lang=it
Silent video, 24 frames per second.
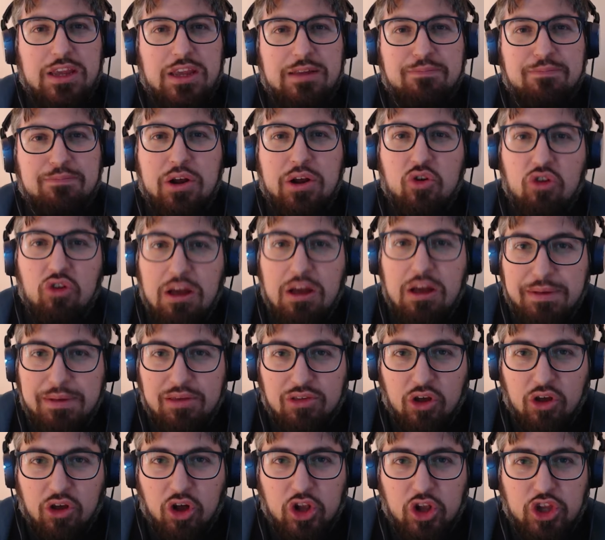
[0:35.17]
per un nuovo
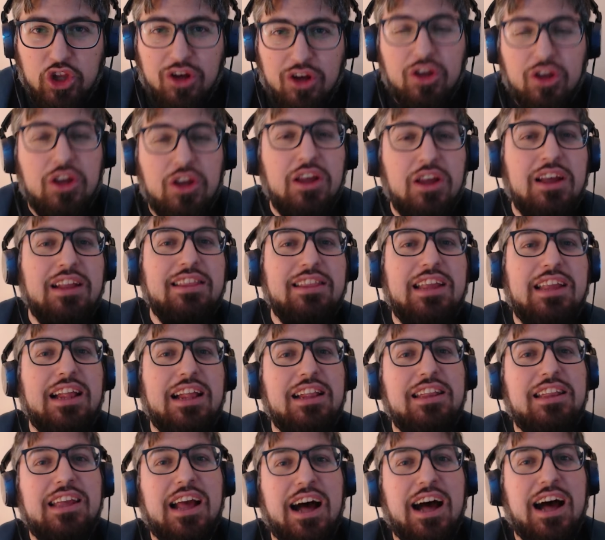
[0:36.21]
episodio del
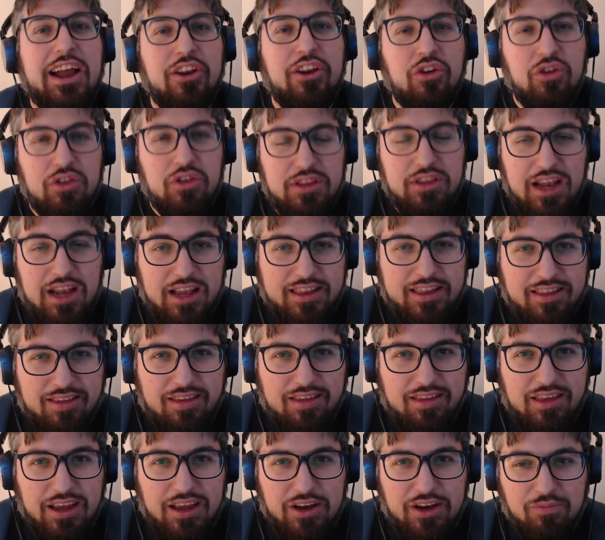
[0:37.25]
diario
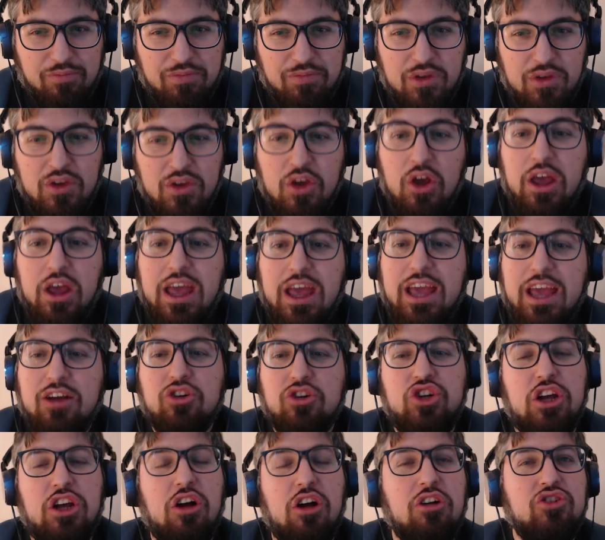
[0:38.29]
dell'assassino.
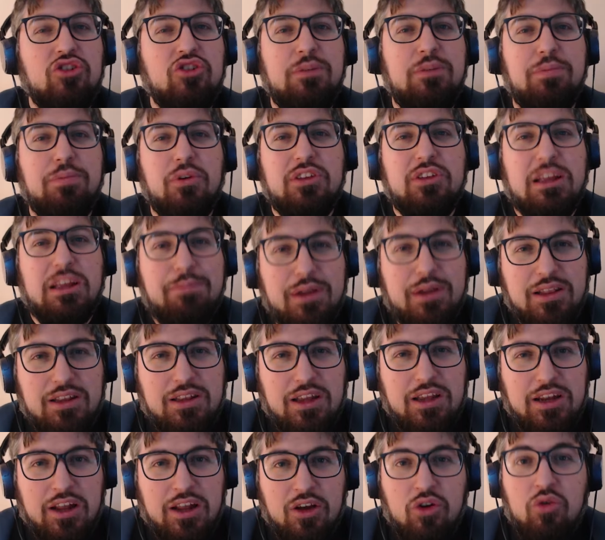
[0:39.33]
Eccoci oggi pronti a
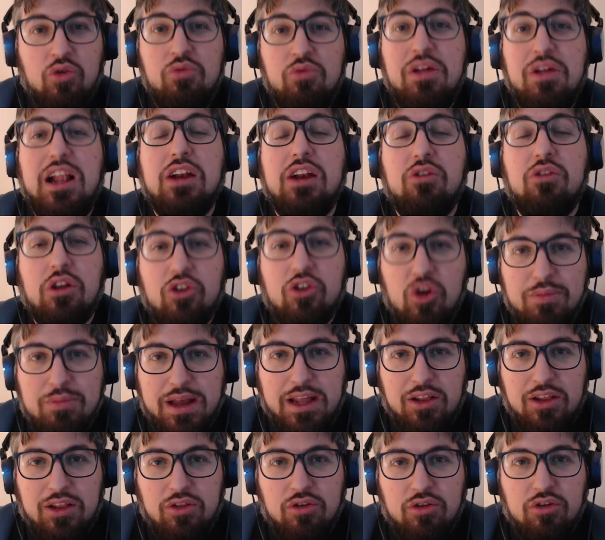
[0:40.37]
partire con un altro
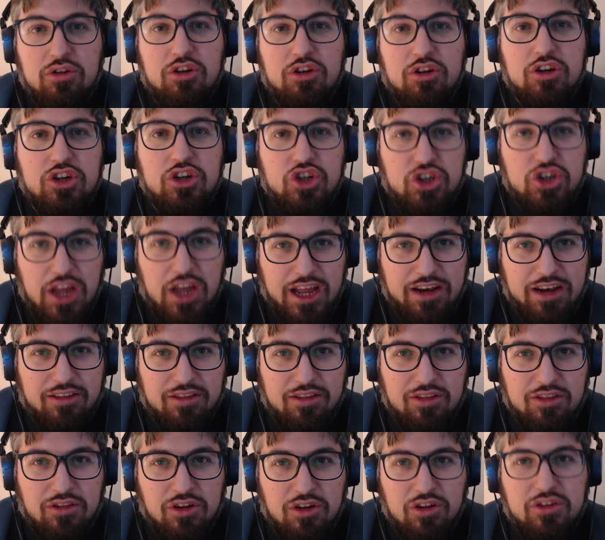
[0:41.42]
argomento
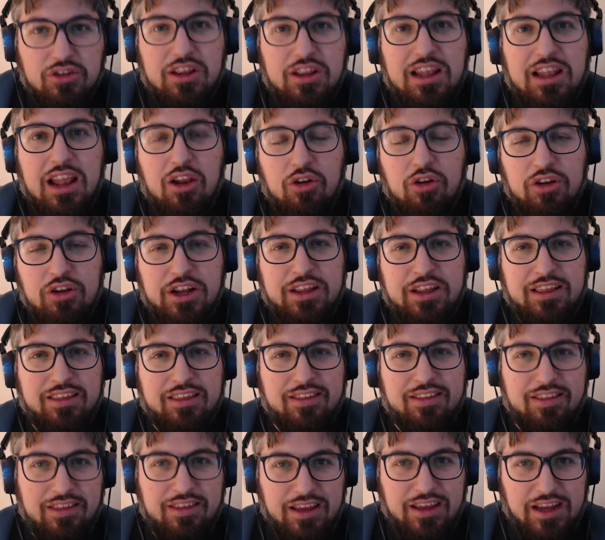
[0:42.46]
scelto dalla lore degli
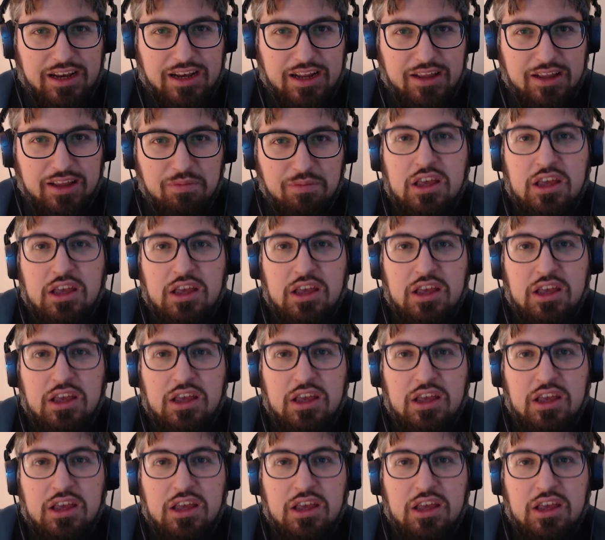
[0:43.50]
assassini.